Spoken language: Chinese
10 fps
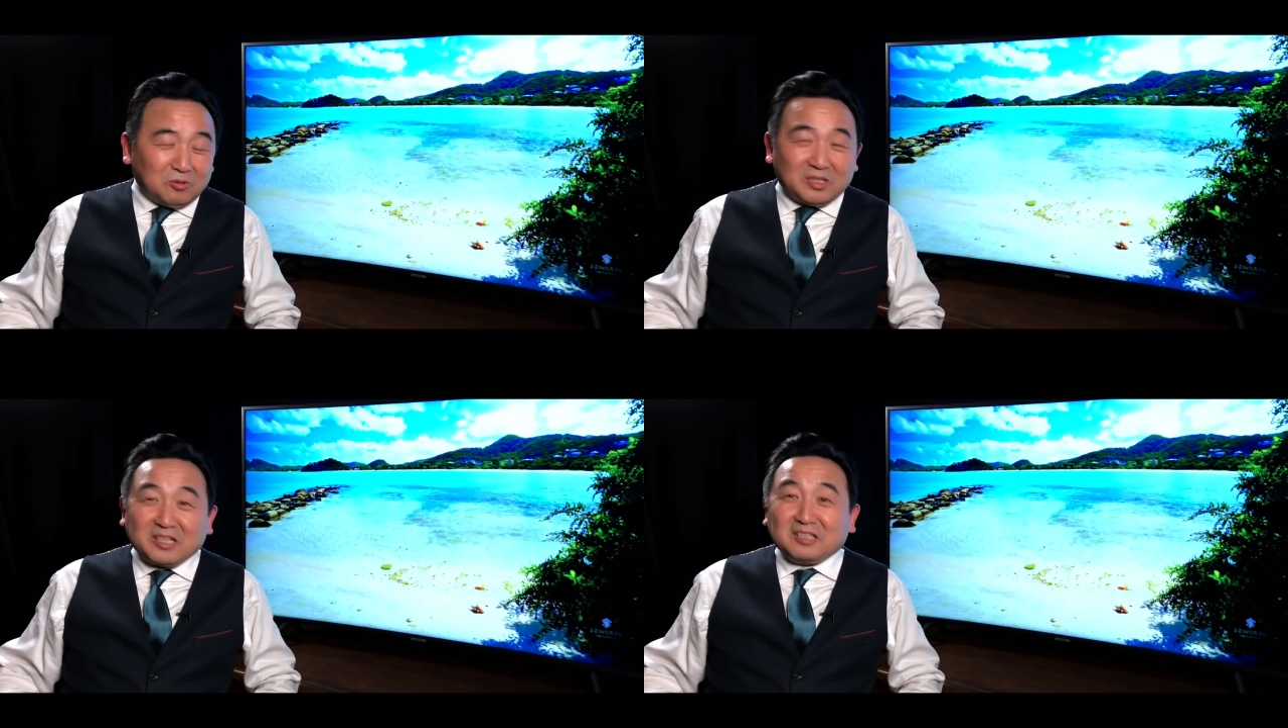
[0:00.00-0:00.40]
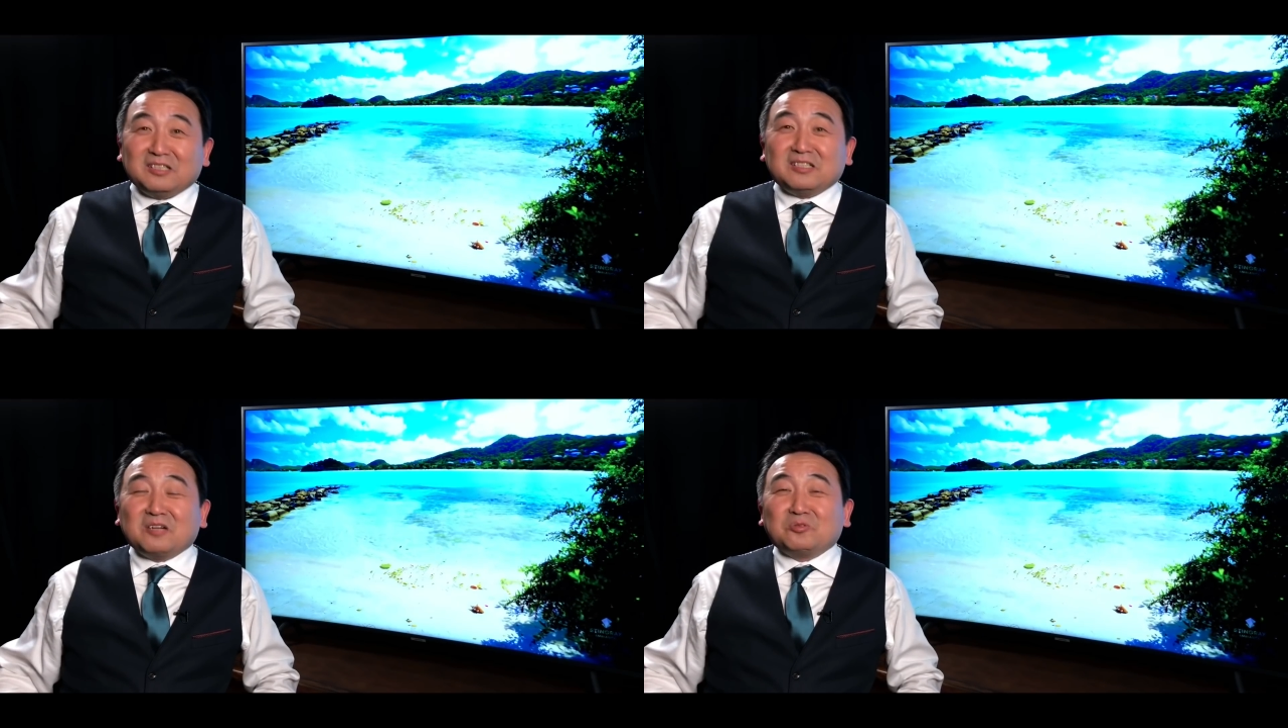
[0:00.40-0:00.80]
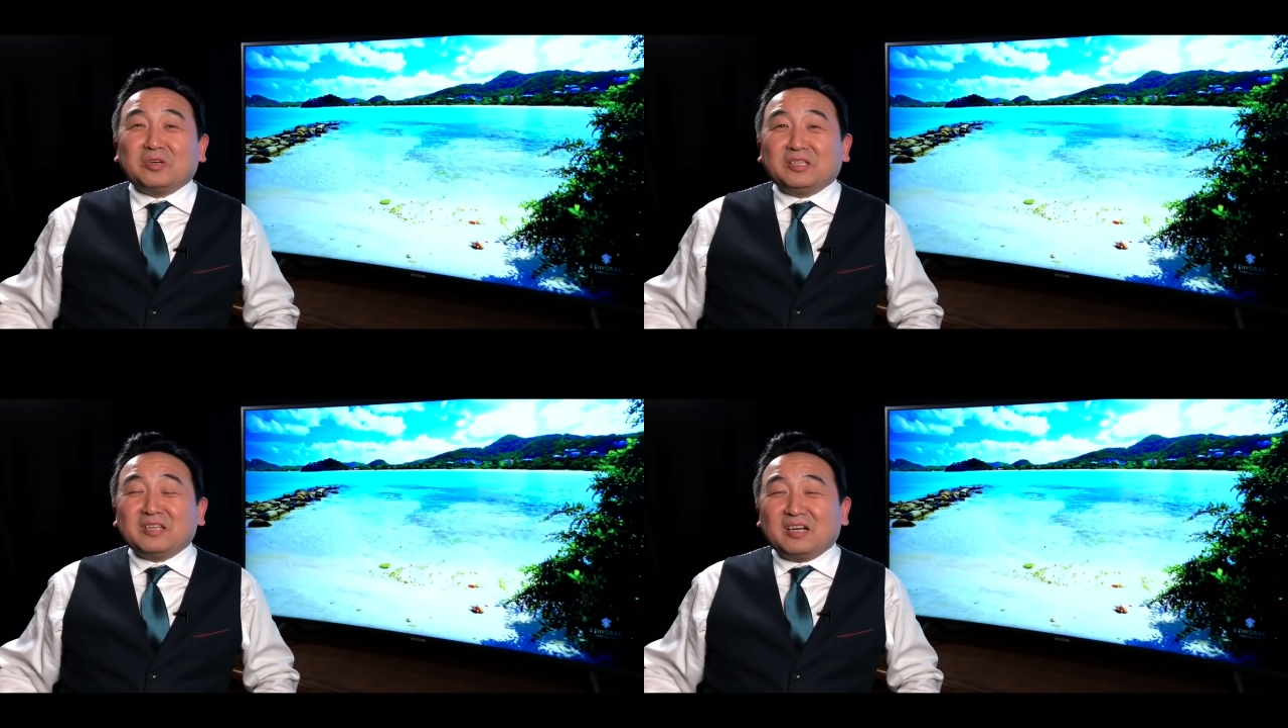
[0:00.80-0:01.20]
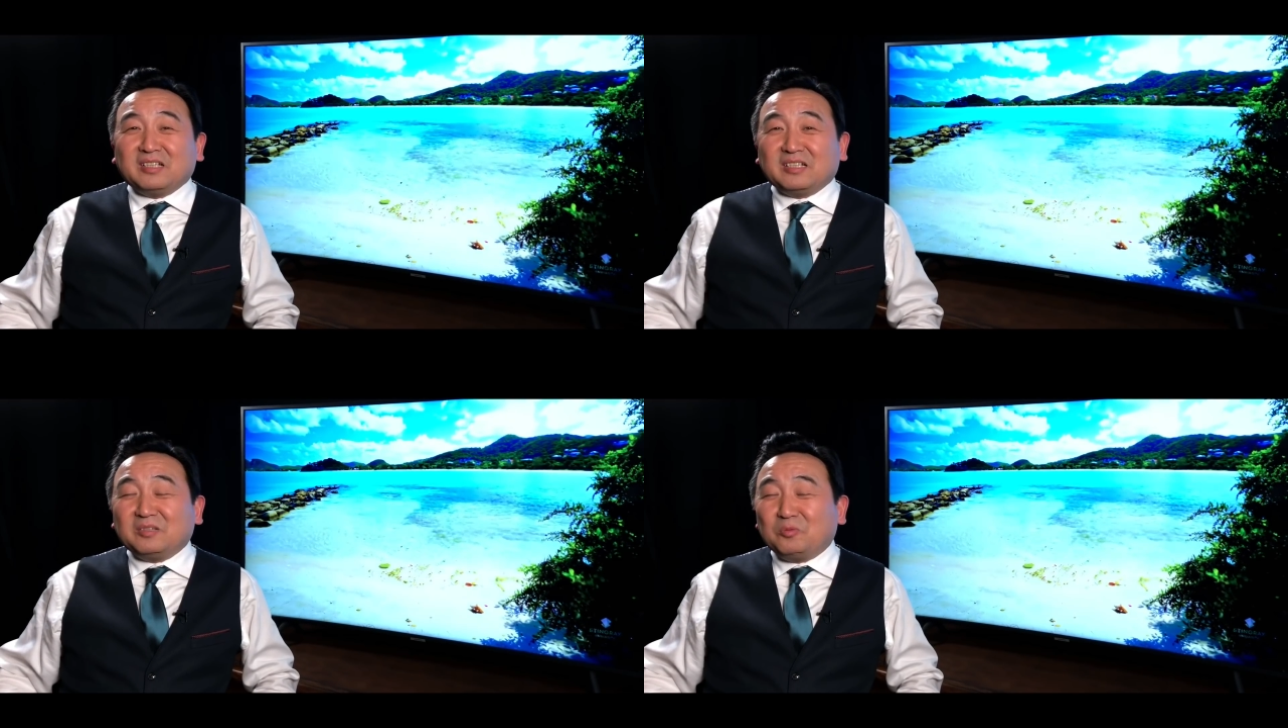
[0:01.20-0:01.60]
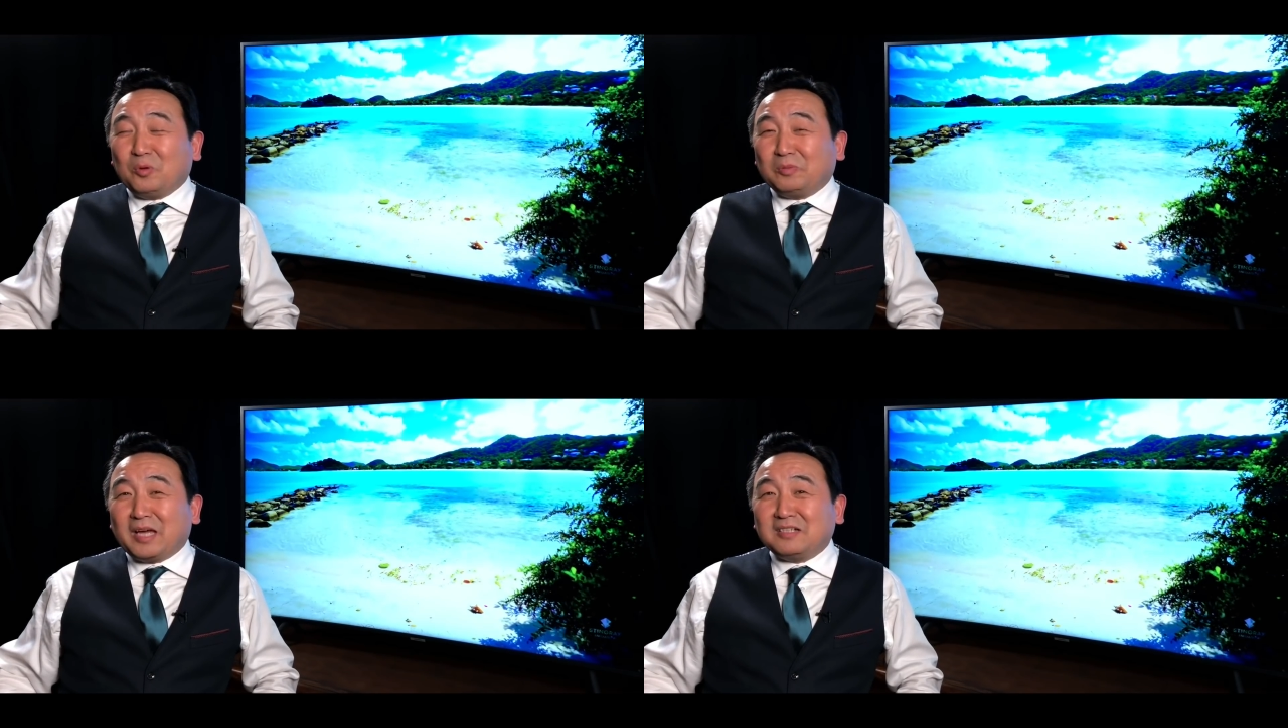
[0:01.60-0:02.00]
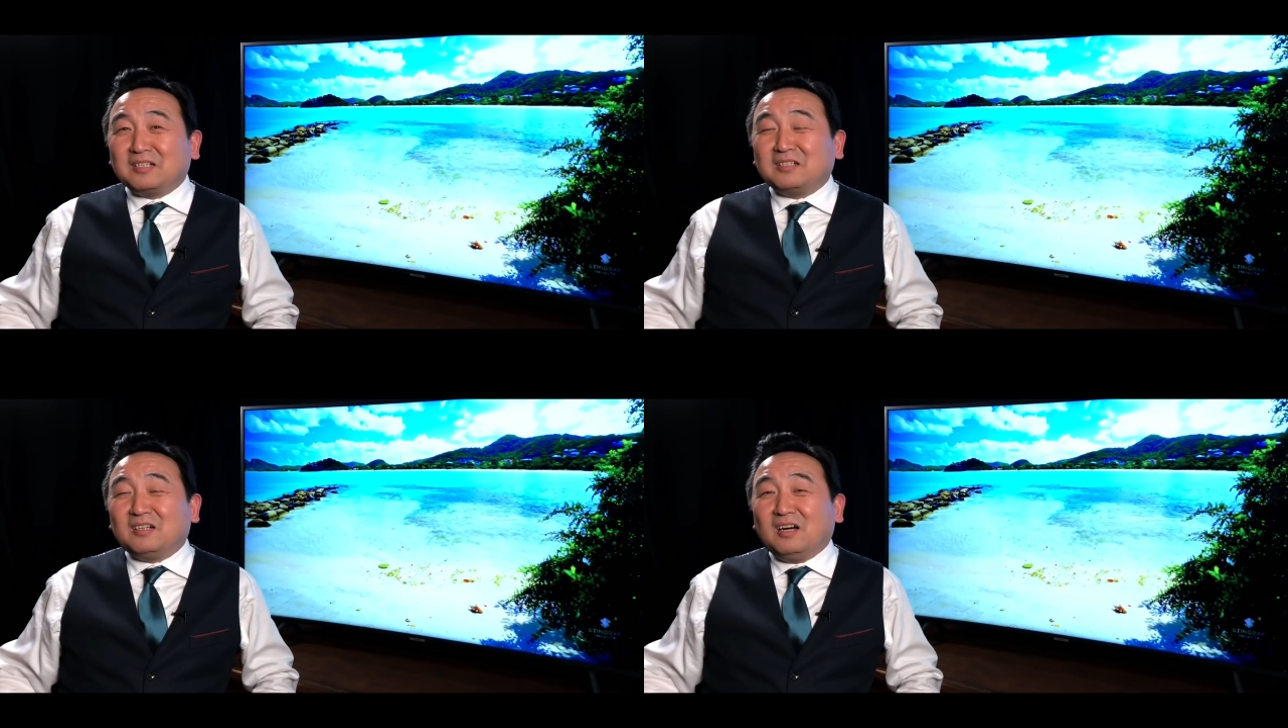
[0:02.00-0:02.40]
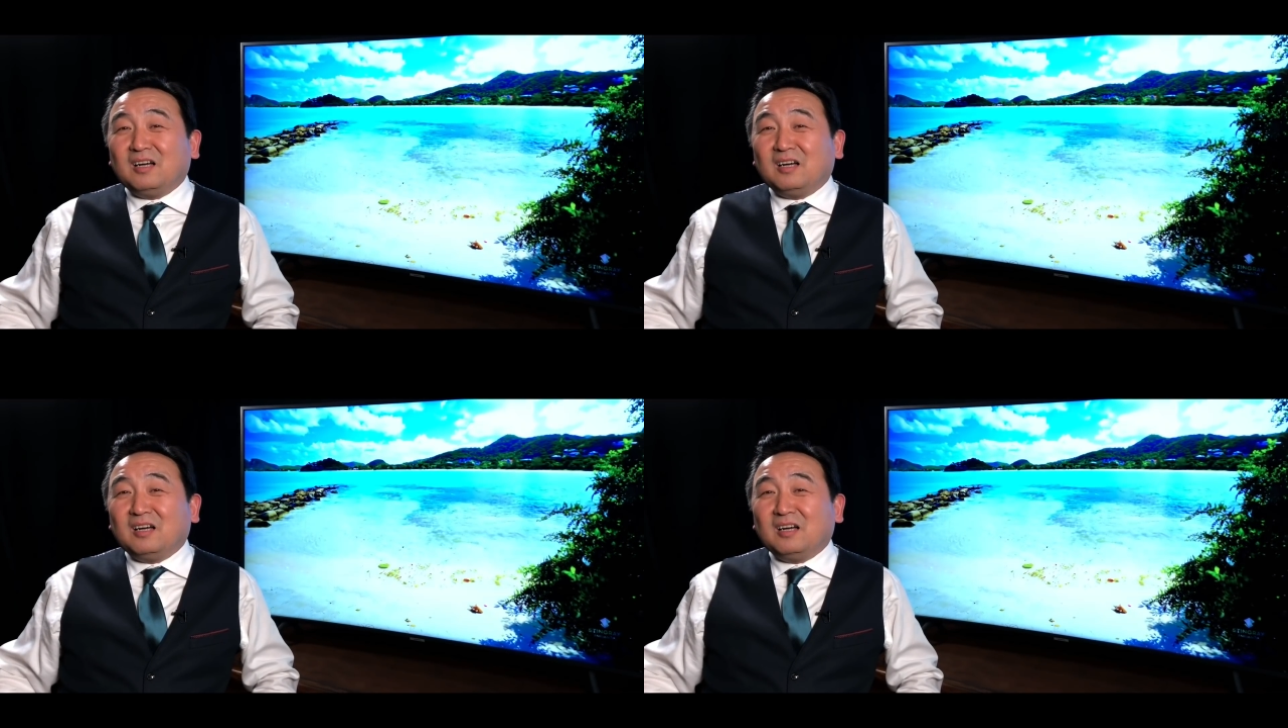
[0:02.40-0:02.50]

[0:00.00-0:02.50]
我得跟你商榷一下，这个我不太认可。